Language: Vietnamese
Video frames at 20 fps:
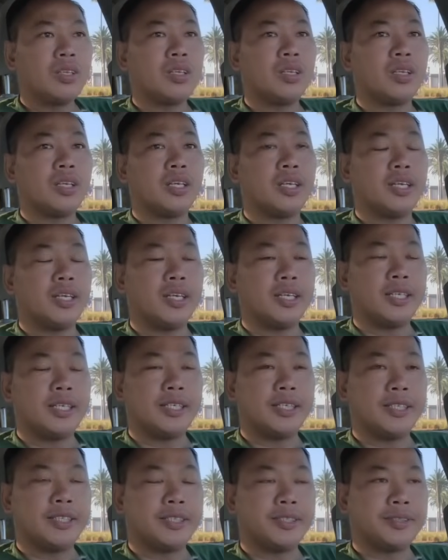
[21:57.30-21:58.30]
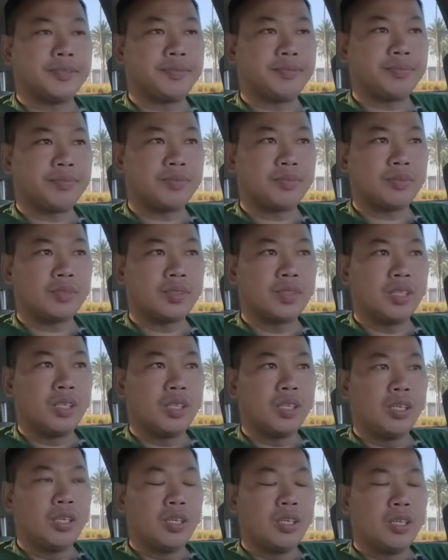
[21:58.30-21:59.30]
à,
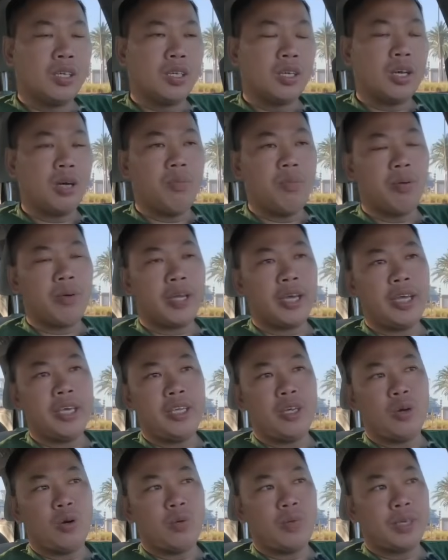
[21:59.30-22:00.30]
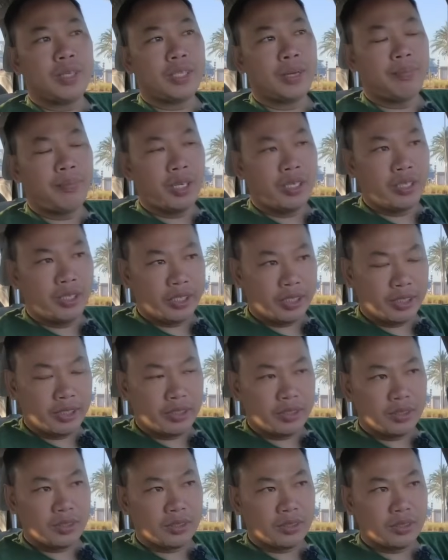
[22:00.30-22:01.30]
có một cái vụ mà tâm linh nữa
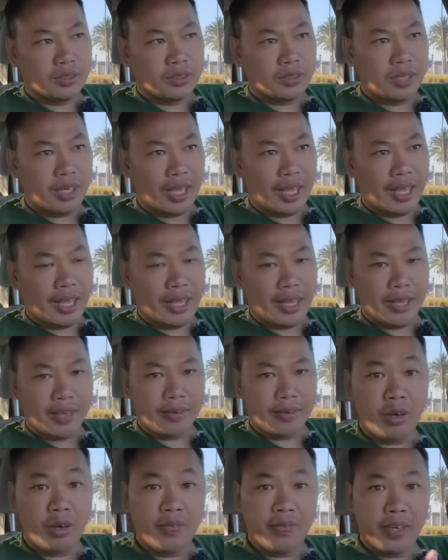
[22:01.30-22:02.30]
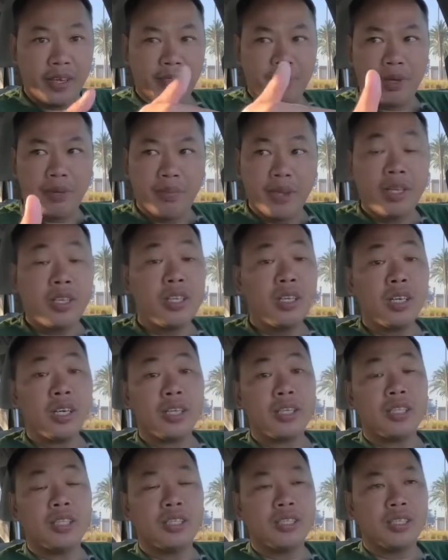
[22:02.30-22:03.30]
là về mình biết trước
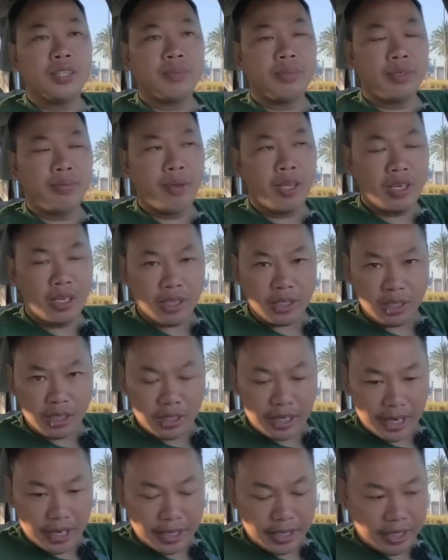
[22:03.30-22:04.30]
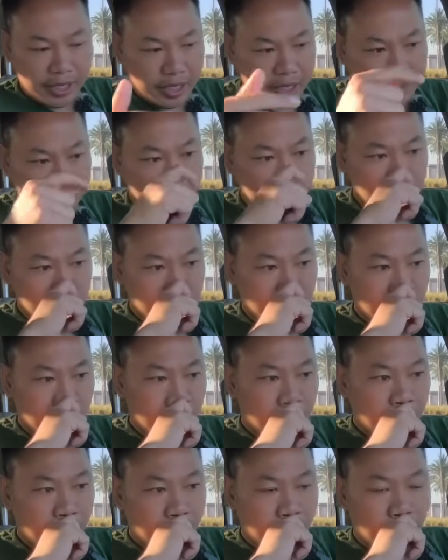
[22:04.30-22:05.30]
cái tương mình biết được cái tương lai đi ha
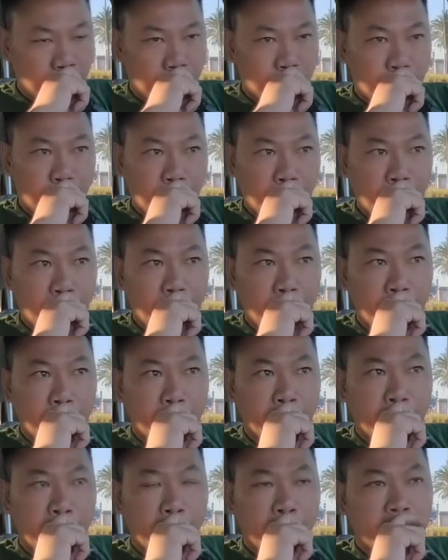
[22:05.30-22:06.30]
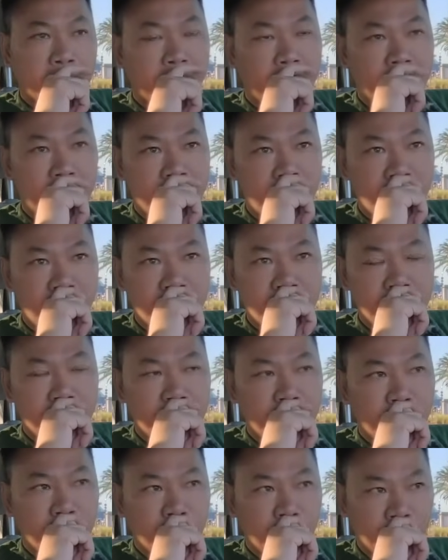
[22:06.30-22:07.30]
thì cách đây hơn
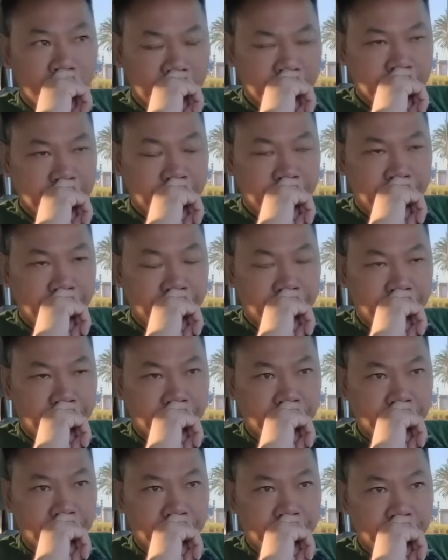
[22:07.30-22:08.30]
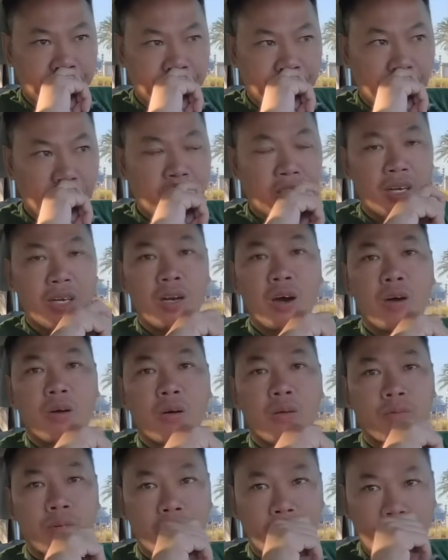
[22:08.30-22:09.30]
nhiều năm chắc cỡ độ
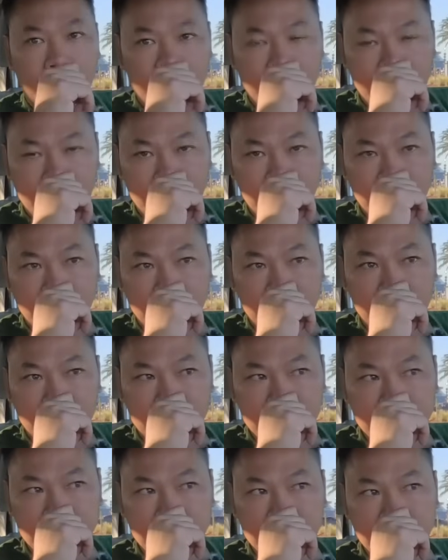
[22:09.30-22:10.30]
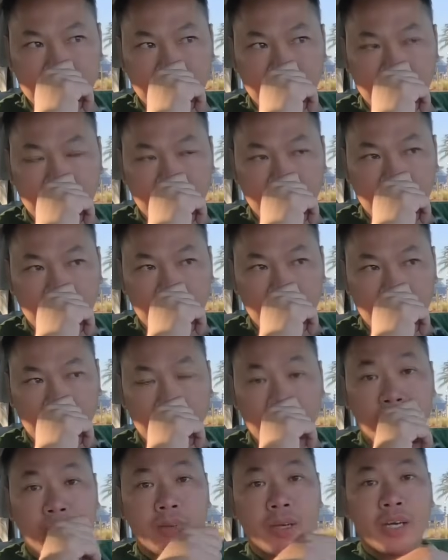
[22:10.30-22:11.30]
cũng cỡ đâu à,
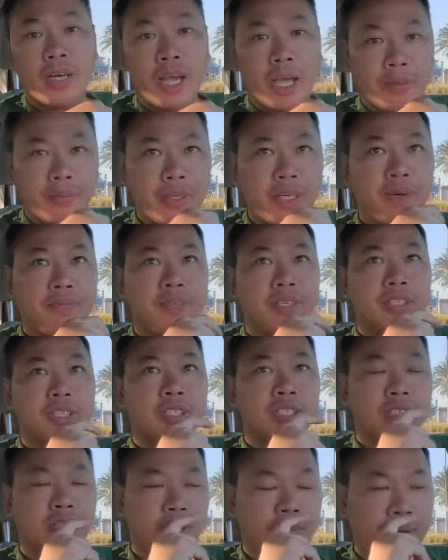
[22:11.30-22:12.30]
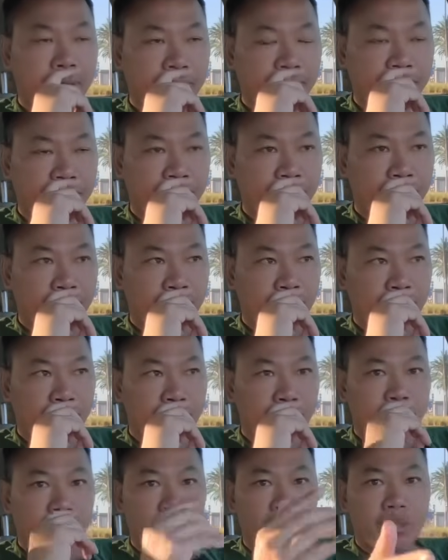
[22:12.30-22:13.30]
chắc cũng cỡ 20 năm về trước đó các bạn
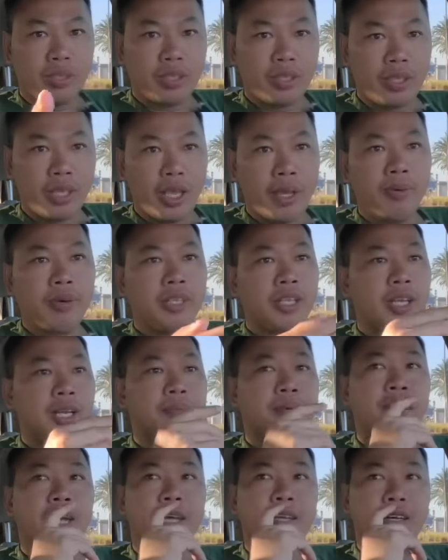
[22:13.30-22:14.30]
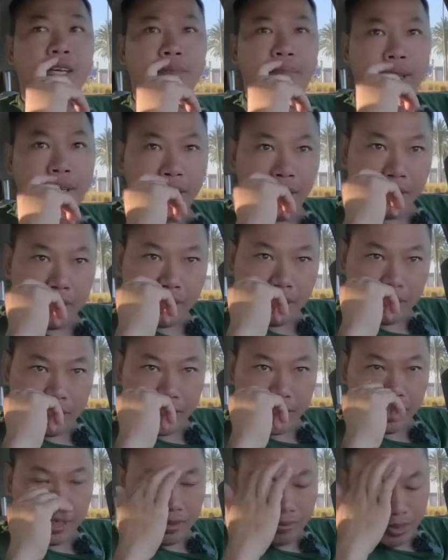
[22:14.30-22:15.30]
em có thể làm kể cho các bạn nghe
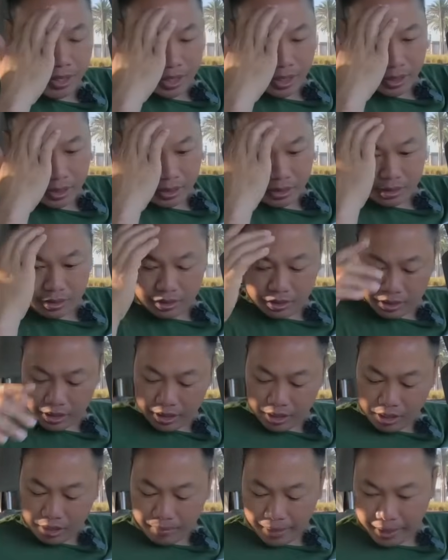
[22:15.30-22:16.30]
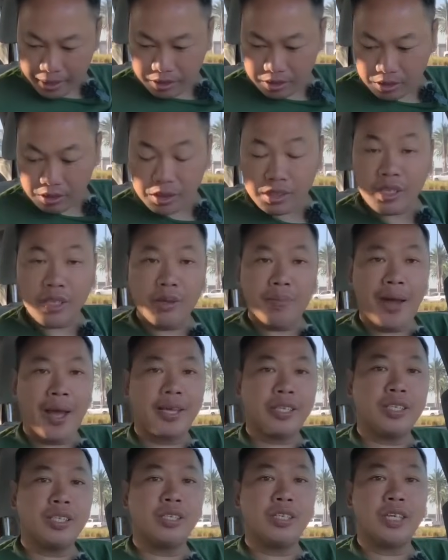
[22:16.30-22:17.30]
rồi nhưng mà có thể các bạn có nhiều
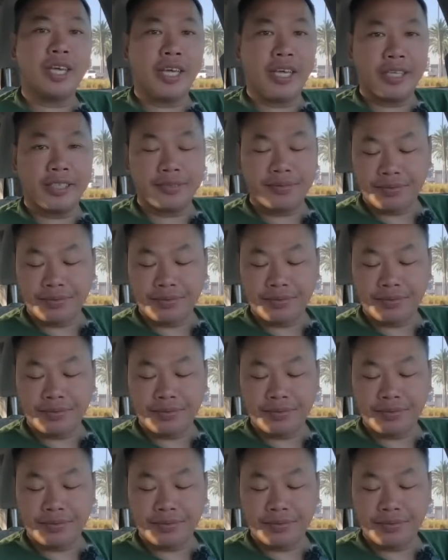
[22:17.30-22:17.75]
bạn chưa có nghe